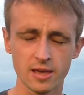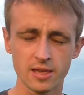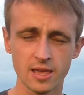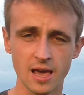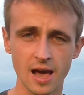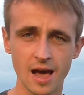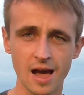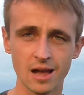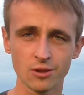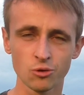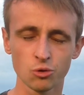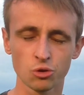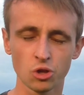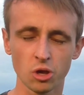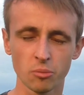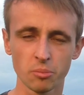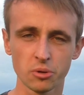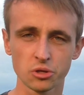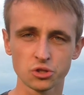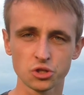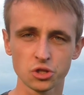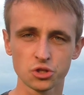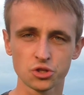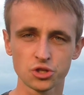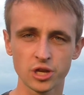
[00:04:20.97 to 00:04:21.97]
ja Aniu
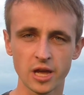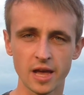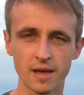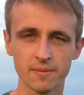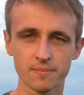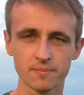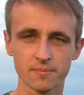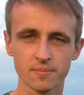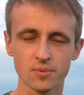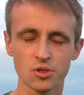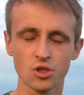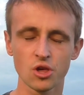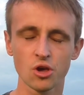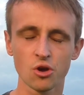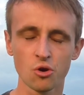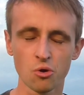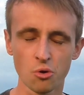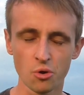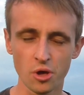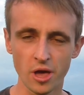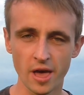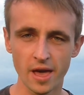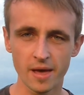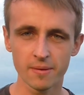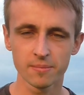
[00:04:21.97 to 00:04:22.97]
Tobie życzę.
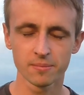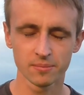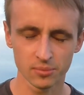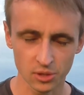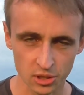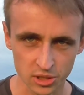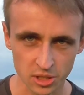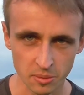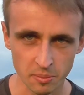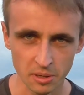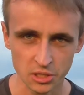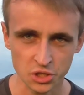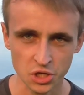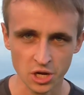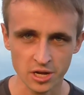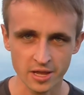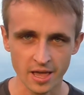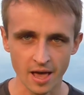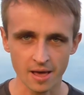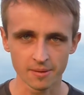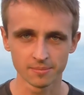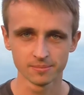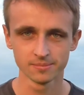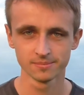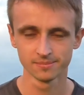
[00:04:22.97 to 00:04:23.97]
Dziękuję. Do
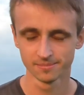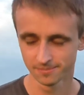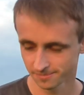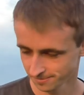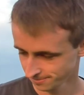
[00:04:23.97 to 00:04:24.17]
zobaczenia.